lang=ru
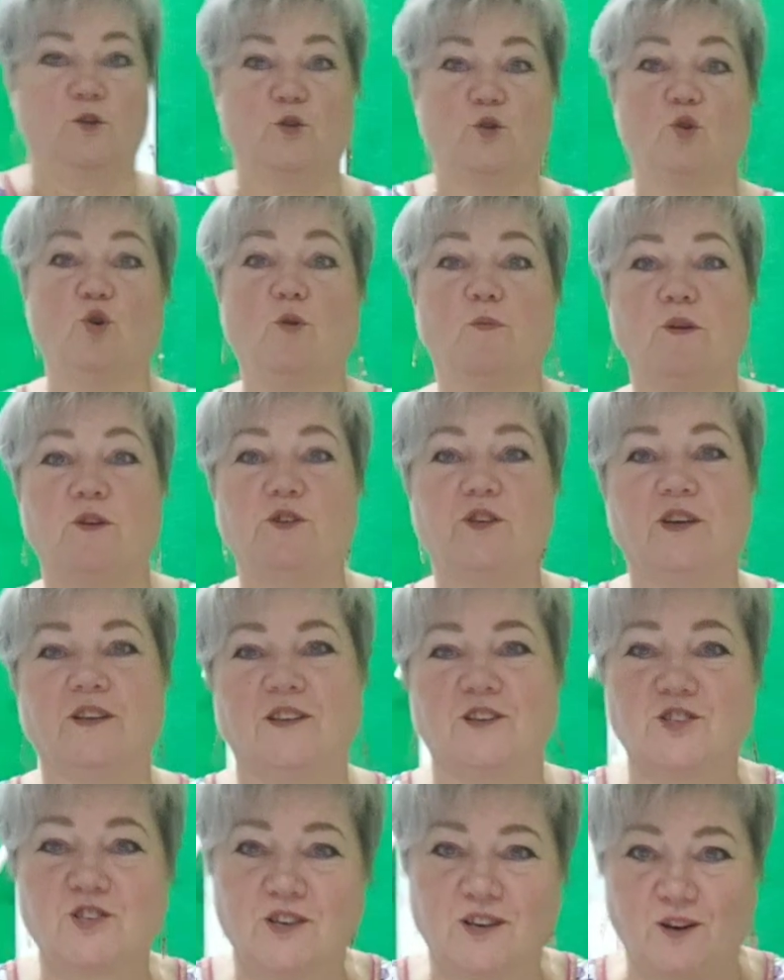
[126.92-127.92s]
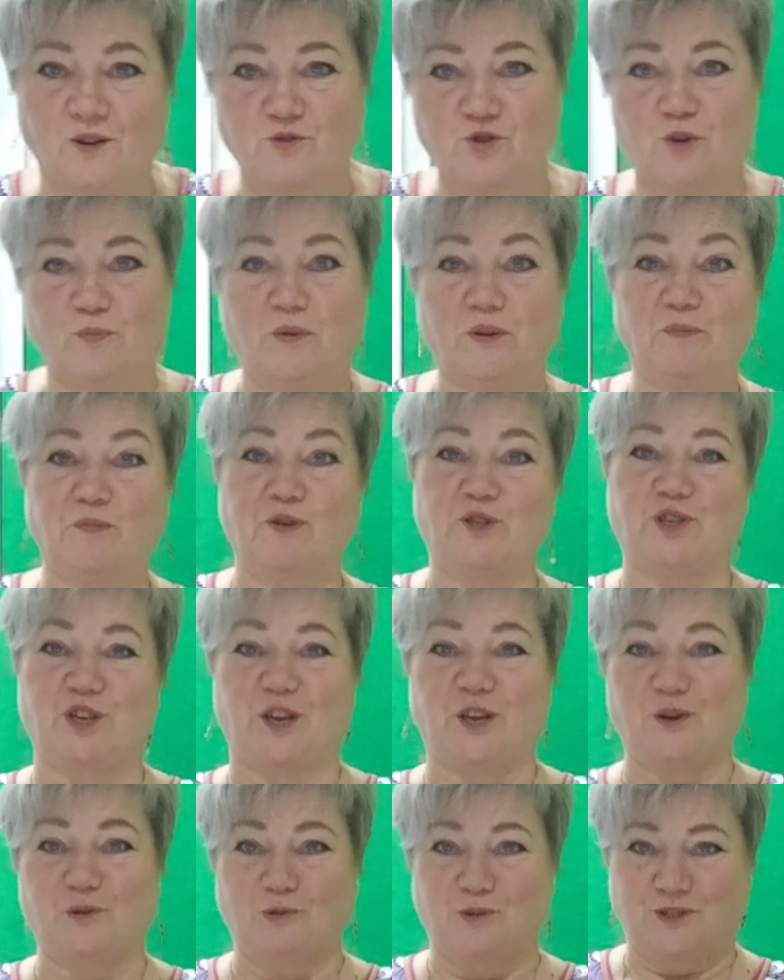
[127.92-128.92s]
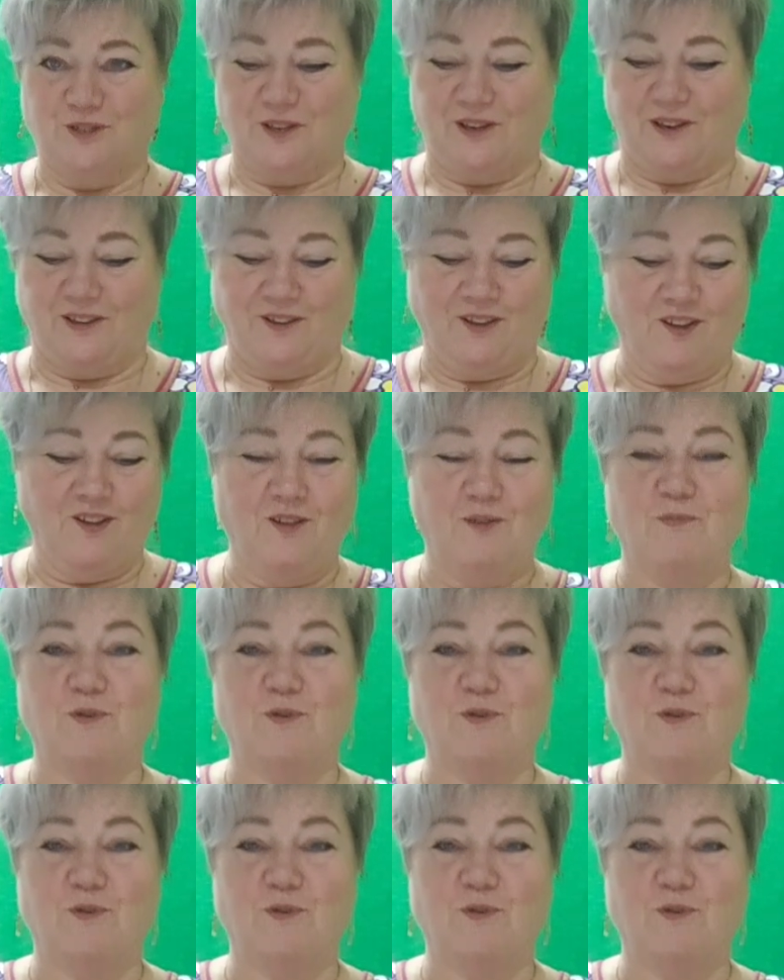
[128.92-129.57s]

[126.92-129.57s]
Добрый день, наши хорошие подписчики и гости канала.